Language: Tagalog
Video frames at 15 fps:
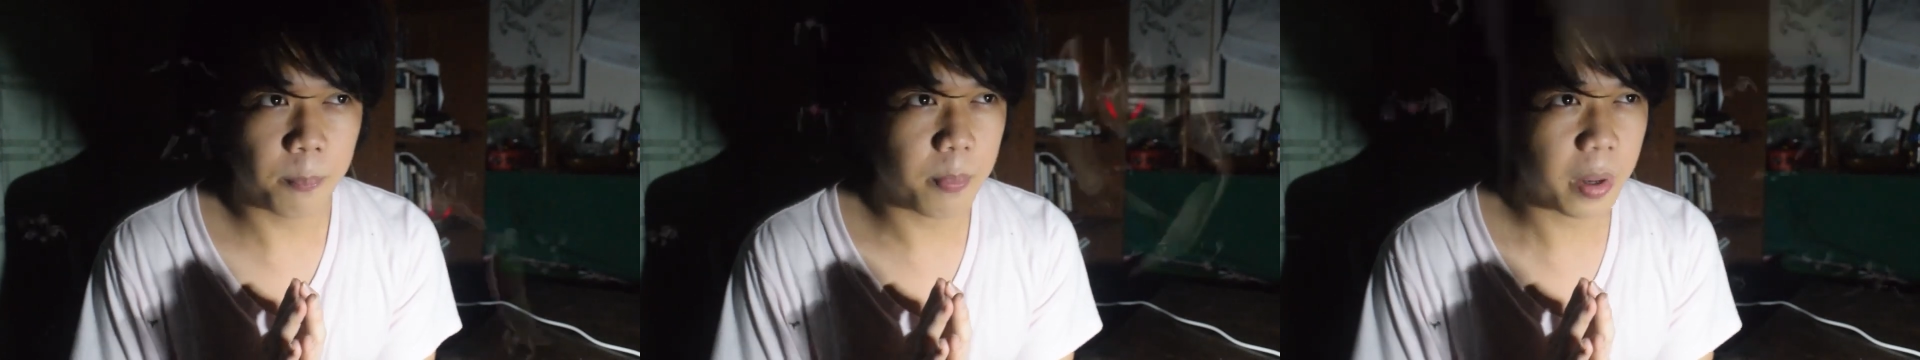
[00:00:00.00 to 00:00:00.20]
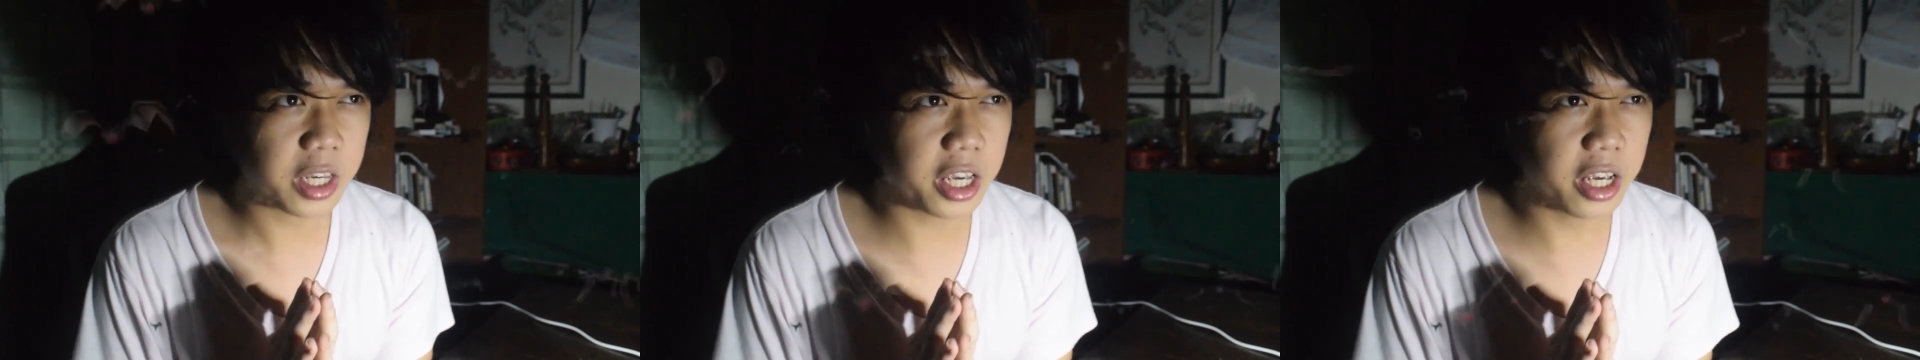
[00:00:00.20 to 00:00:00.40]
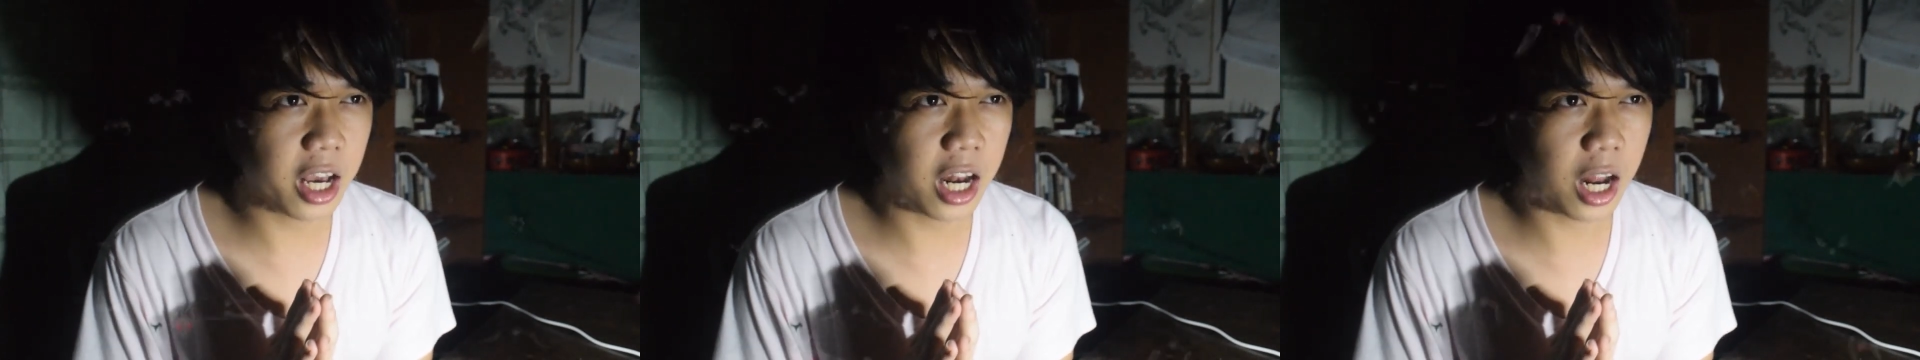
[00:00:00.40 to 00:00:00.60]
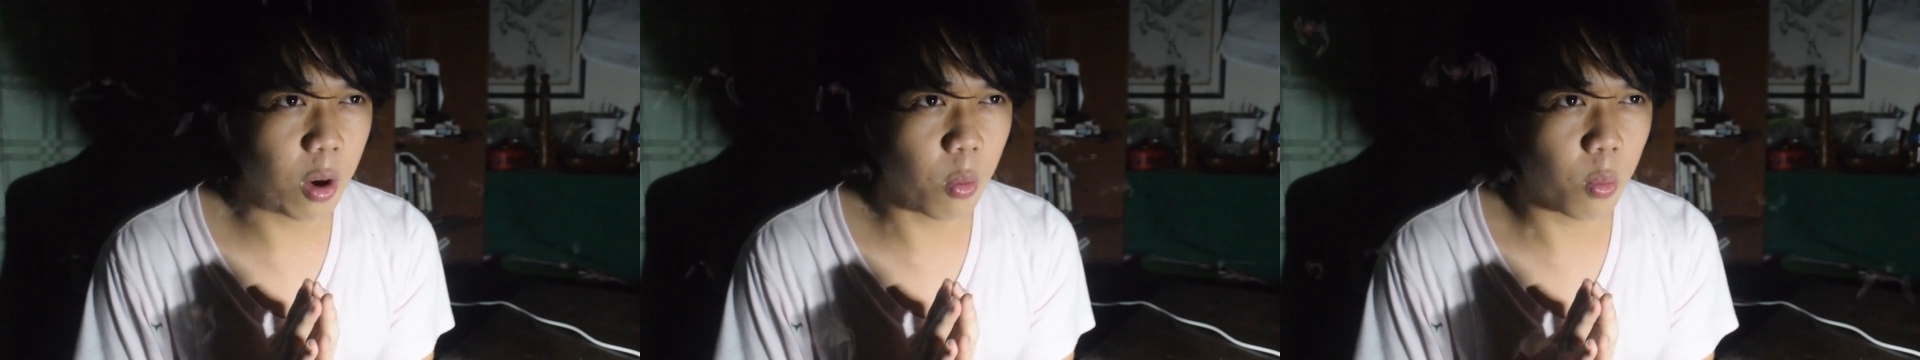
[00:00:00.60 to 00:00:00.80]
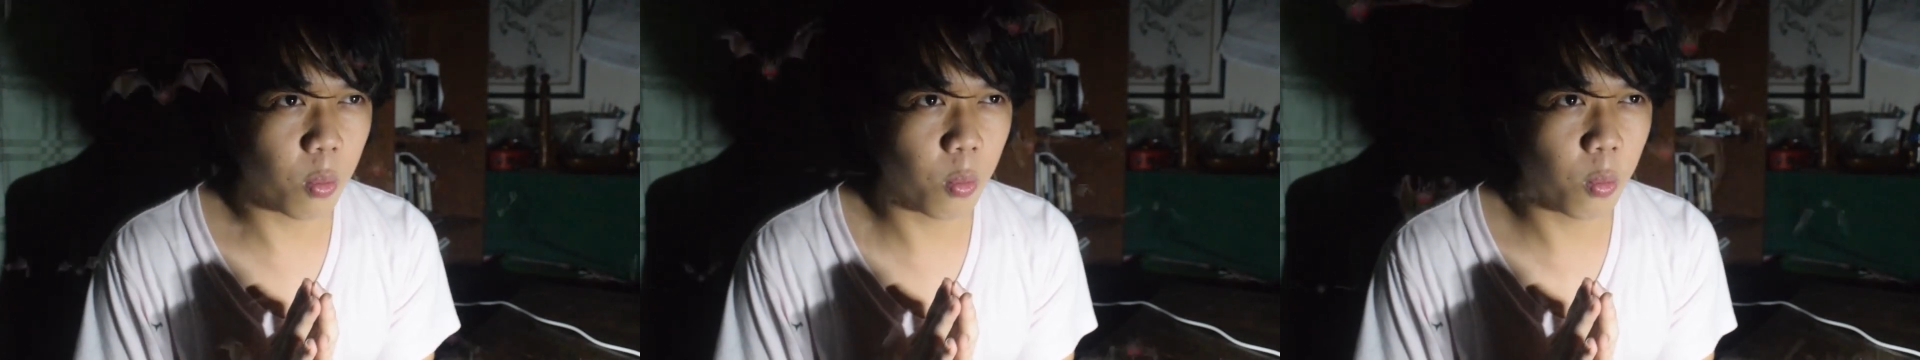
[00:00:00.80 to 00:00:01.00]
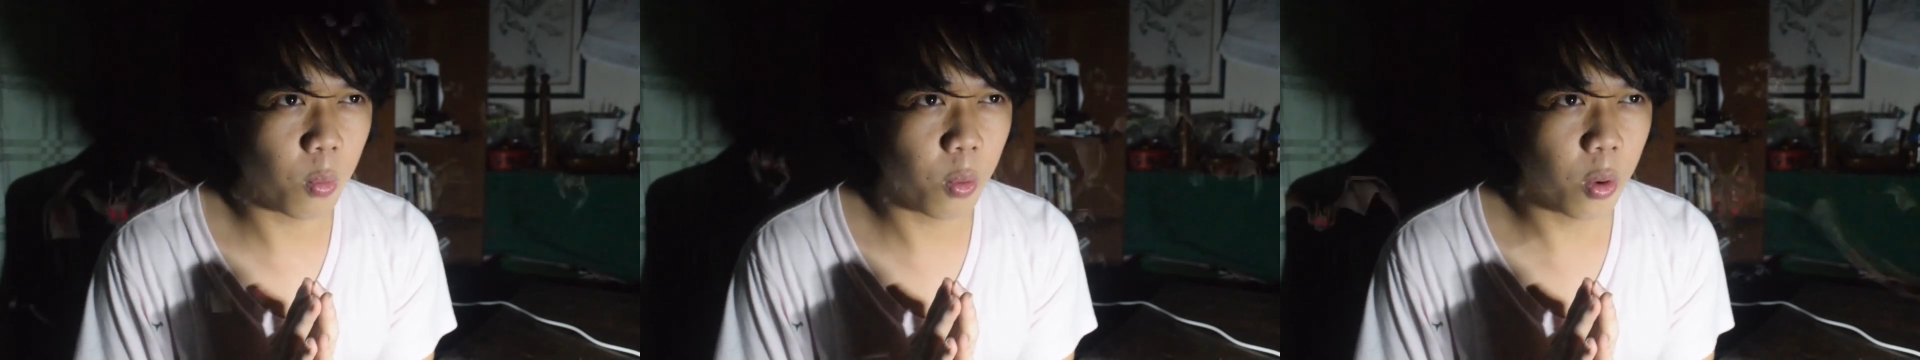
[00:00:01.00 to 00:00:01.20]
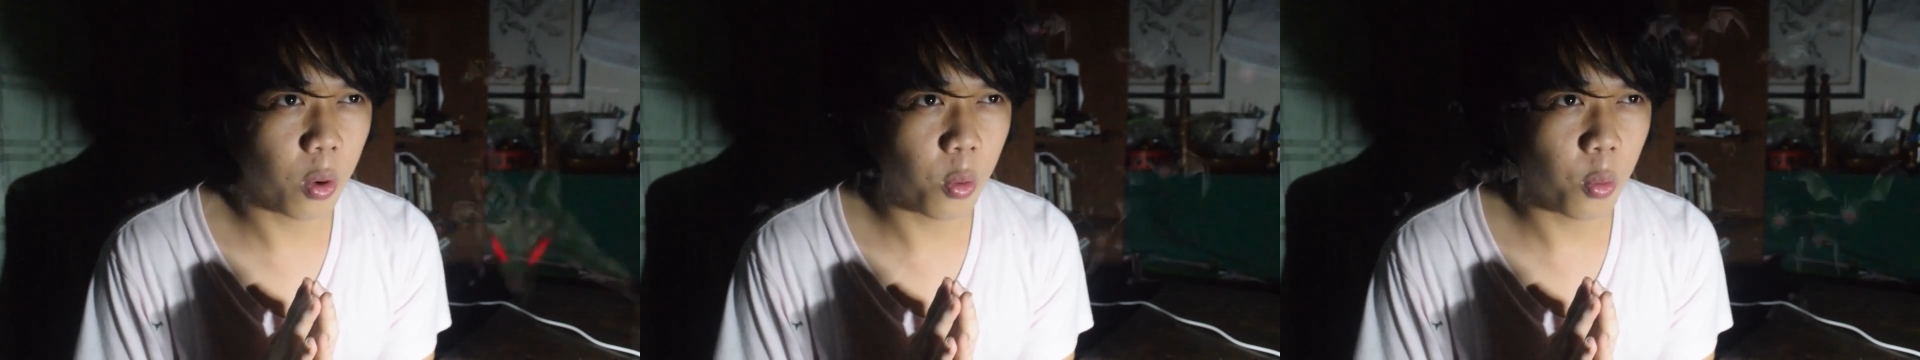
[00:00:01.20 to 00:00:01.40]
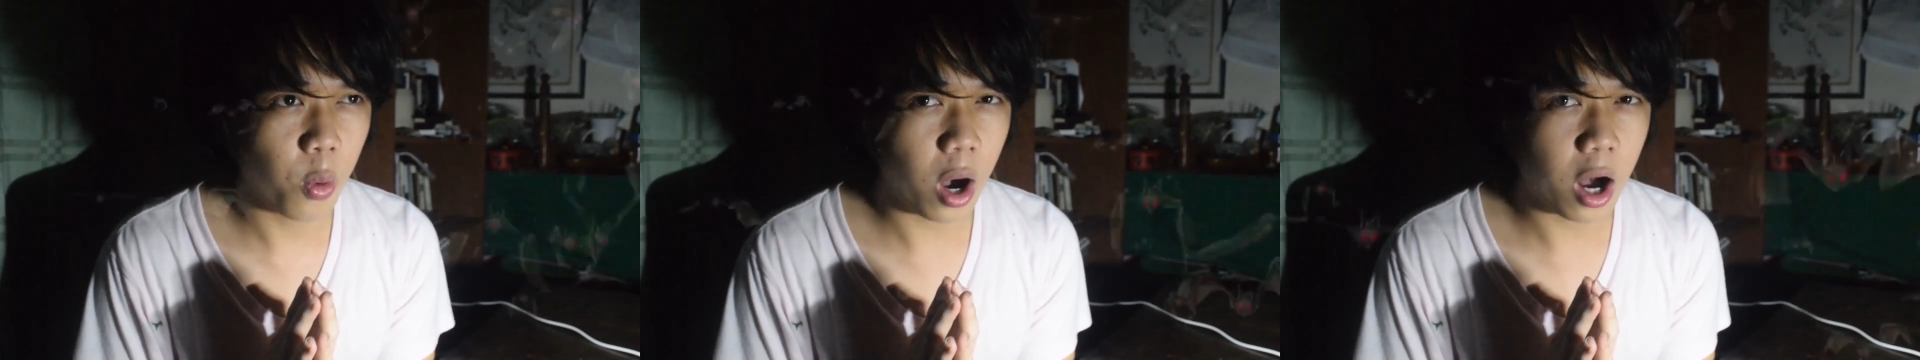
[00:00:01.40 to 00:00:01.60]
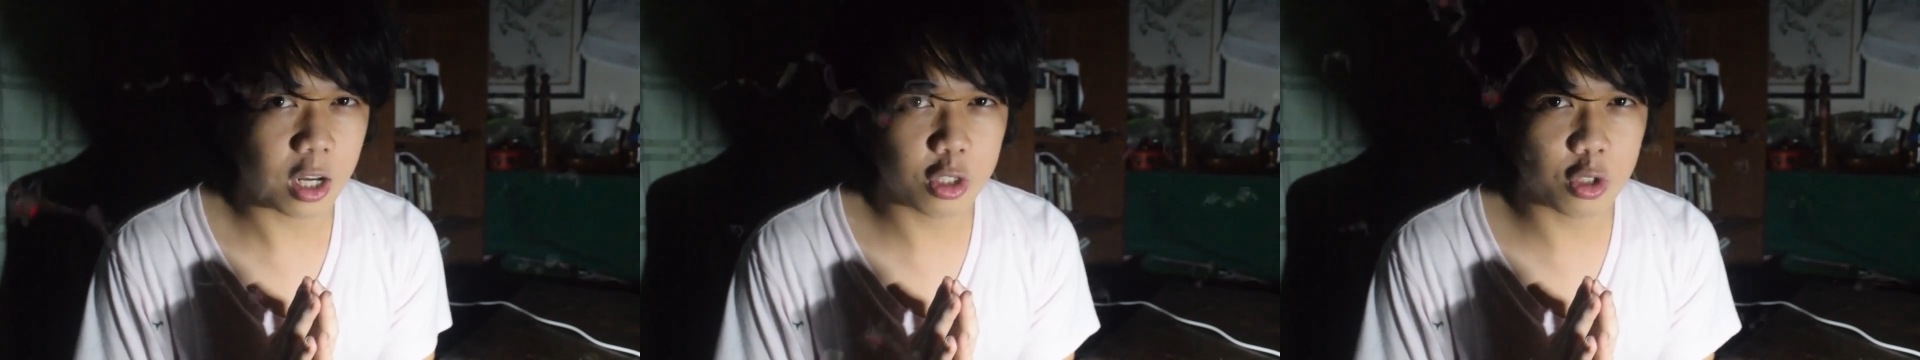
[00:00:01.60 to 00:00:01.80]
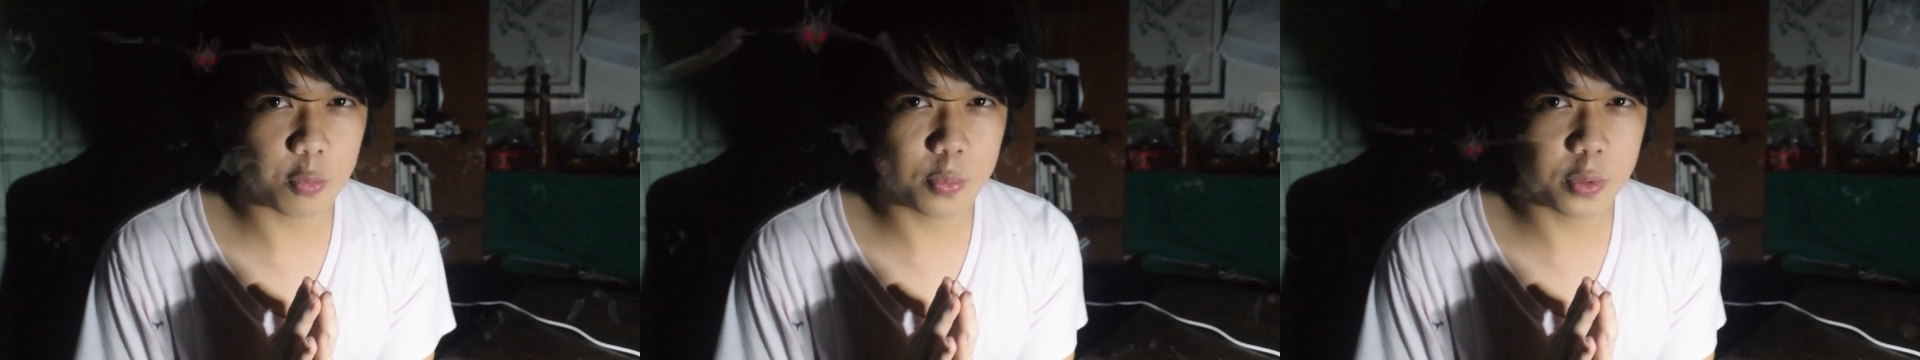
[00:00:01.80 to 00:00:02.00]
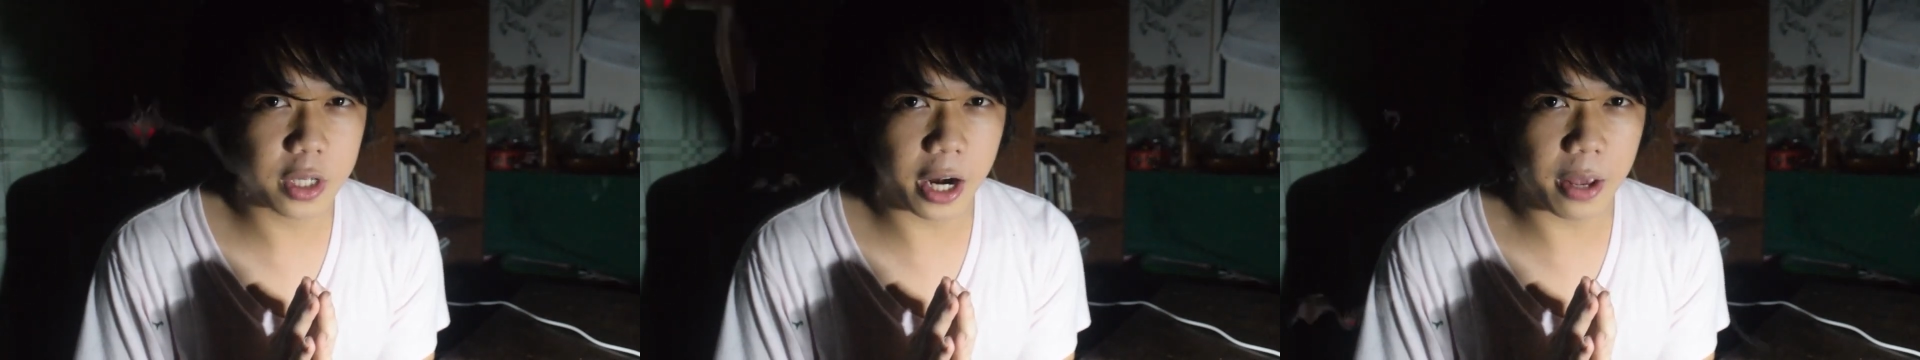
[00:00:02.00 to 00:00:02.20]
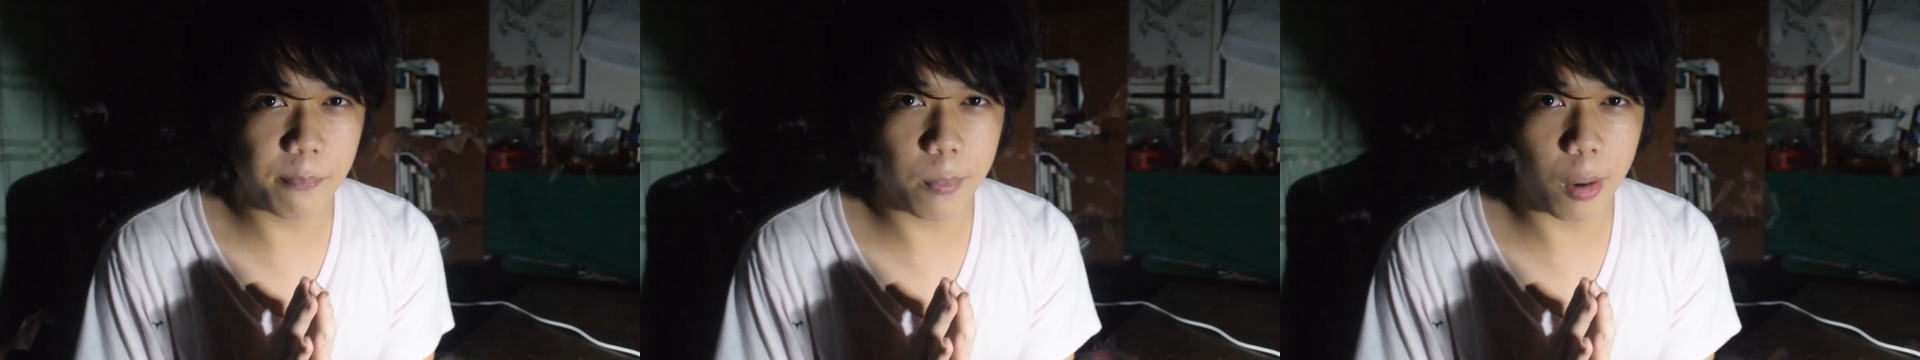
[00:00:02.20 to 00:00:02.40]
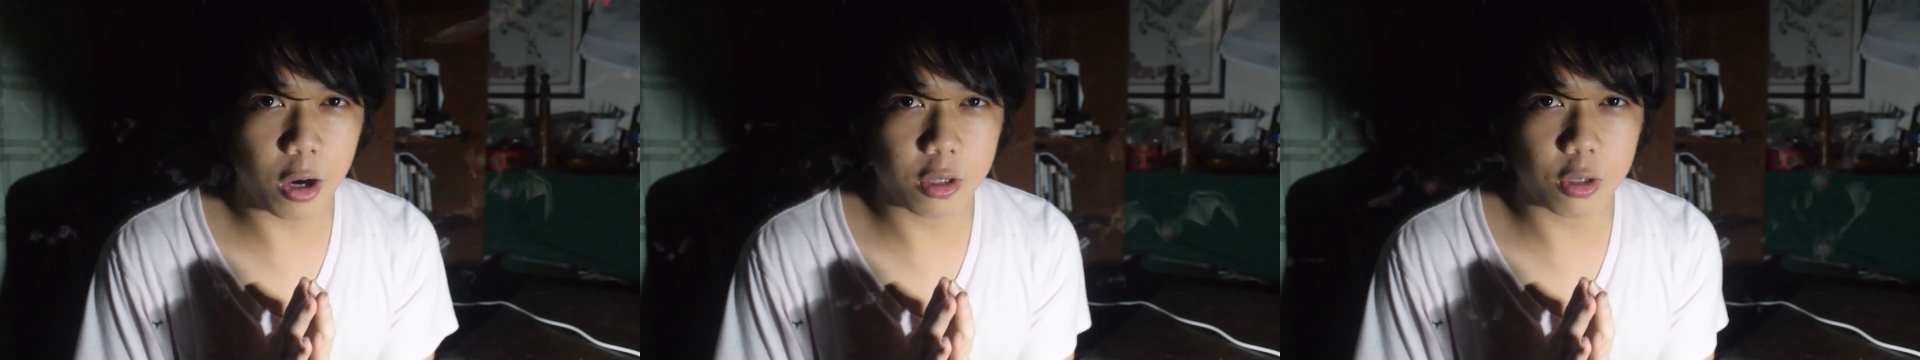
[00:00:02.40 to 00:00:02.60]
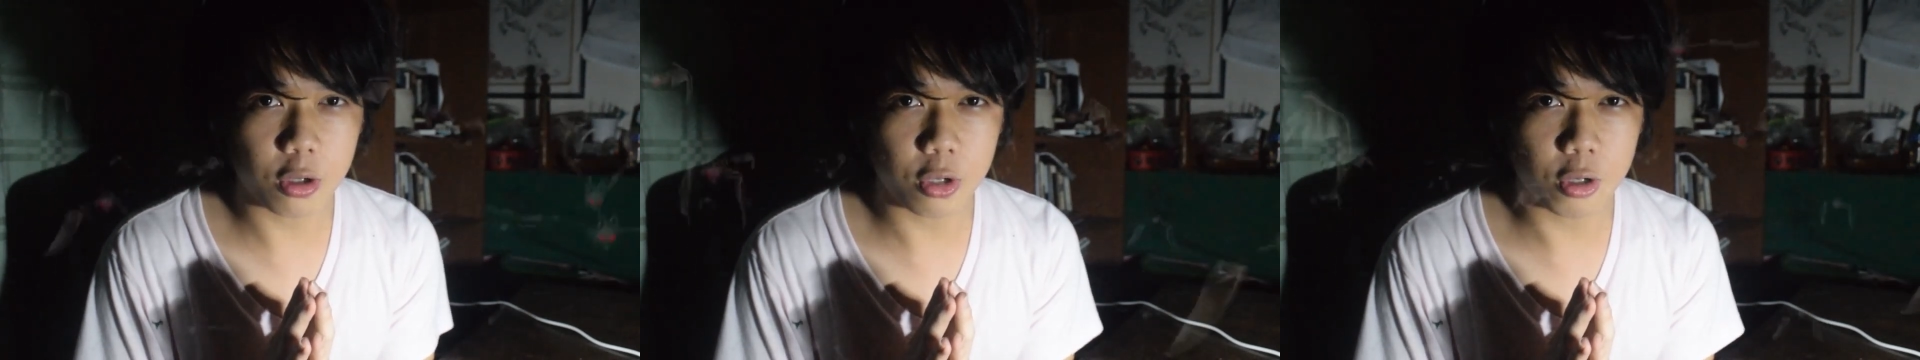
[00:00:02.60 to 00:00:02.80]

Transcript: pakigalaw ang subscribe button.